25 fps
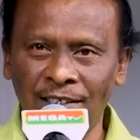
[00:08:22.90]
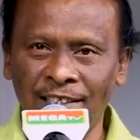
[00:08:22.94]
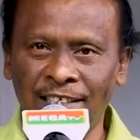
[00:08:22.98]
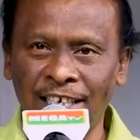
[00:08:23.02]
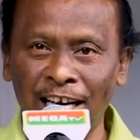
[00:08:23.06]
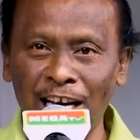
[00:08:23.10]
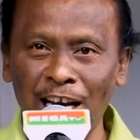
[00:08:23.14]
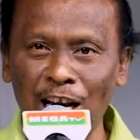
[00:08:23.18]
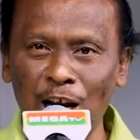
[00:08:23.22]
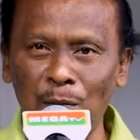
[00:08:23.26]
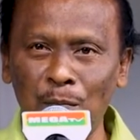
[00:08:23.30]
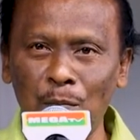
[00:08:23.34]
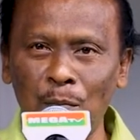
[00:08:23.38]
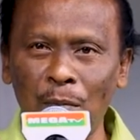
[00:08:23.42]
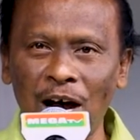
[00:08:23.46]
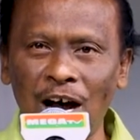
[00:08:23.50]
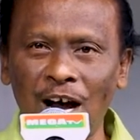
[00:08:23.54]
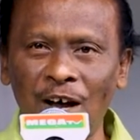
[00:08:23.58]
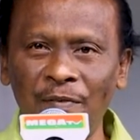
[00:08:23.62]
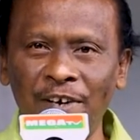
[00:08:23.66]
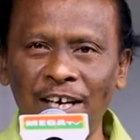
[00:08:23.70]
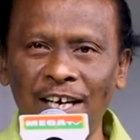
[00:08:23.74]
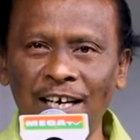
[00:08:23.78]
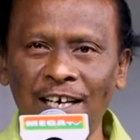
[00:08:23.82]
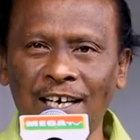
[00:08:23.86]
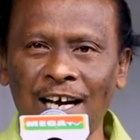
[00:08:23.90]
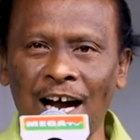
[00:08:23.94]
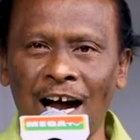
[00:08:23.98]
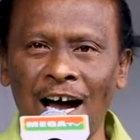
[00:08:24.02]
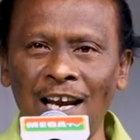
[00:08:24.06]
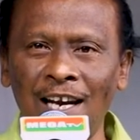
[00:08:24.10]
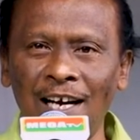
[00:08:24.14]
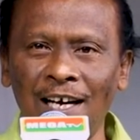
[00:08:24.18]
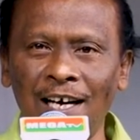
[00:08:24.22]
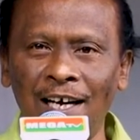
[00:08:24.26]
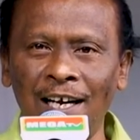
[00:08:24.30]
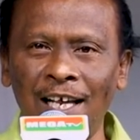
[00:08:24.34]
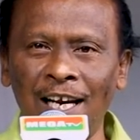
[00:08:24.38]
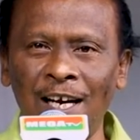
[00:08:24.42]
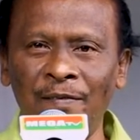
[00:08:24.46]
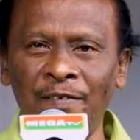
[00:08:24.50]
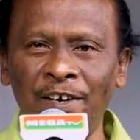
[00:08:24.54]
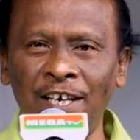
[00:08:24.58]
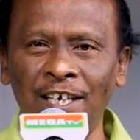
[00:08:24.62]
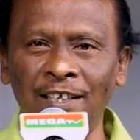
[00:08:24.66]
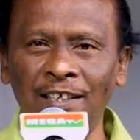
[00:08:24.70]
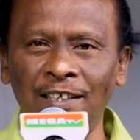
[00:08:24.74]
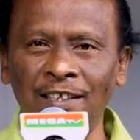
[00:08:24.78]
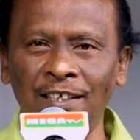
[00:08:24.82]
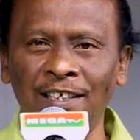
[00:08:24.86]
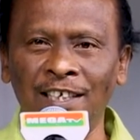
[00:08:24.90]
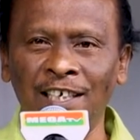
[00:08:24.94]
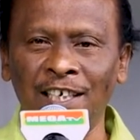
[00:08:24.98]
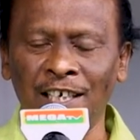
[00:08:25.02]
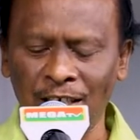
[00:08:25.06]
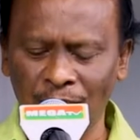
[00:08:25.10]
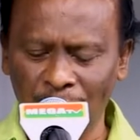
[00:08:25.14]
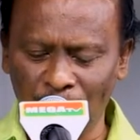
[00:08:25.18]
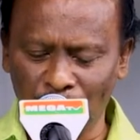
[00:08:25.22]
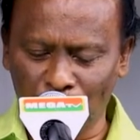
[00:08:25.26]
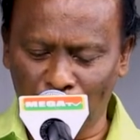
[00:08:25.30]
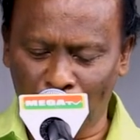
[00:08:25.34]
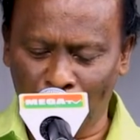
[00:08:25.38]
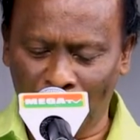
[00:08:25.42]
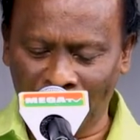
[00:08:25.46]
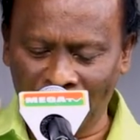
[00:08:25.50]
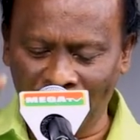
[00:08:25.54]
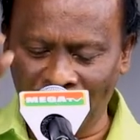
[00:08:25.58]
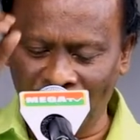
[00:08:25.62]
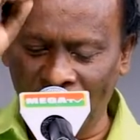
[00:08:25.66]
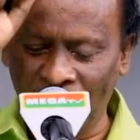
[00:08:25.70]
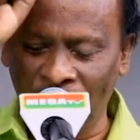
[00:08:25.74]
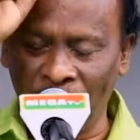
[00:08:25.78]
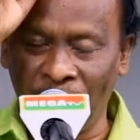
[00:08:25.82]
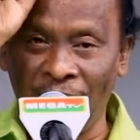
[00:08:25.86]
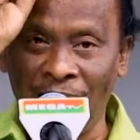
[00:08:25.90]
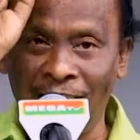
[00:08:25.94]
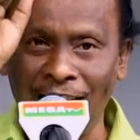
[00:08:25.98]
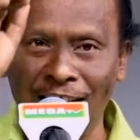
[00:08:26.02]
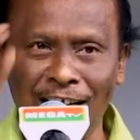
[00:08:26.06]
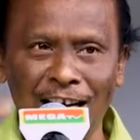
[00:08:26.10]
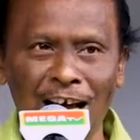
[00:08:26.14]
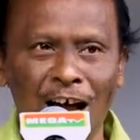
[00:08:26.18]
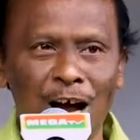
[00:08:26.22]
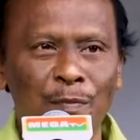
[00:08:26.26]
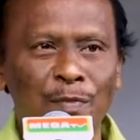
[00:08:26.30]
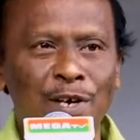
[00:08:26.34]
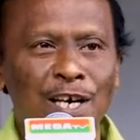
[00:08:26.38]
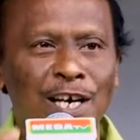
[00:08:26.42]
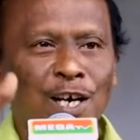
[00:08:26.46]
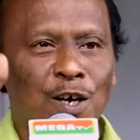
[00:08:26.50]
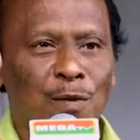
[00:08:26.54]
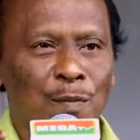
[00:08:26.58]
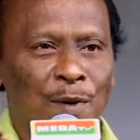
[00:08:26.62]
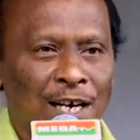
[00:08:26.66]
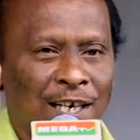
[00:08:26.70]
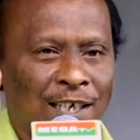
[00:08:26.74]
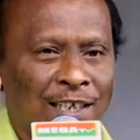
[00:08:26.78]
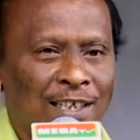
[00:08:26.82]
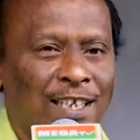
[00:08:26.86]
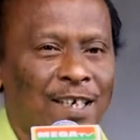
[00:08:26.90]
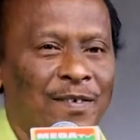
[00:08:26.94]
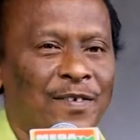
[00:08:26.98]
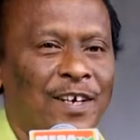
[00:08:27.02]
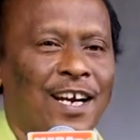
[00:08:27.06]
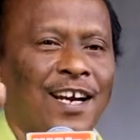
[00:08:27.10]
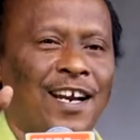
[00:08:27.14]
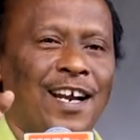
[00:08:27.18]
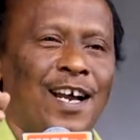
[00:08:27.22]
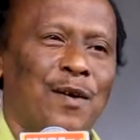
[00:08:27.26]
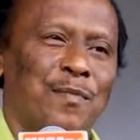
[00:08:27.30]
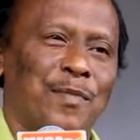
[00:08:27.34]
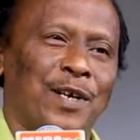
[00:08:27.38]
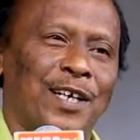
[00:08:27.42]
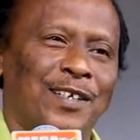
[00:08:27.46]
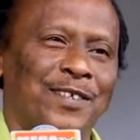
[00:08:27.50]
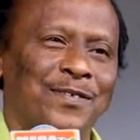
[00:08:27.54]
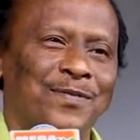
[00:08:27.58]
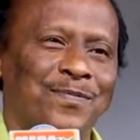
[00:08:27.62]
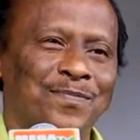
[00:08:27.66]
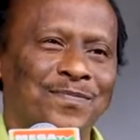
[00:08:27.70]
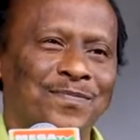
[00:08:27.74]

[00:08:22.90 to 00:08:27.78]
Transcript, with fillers: சின்னம்மாவின் கால்களில் விழுந்து பதவி வேண்டாம் என்று மறுத்தவன் ராமன்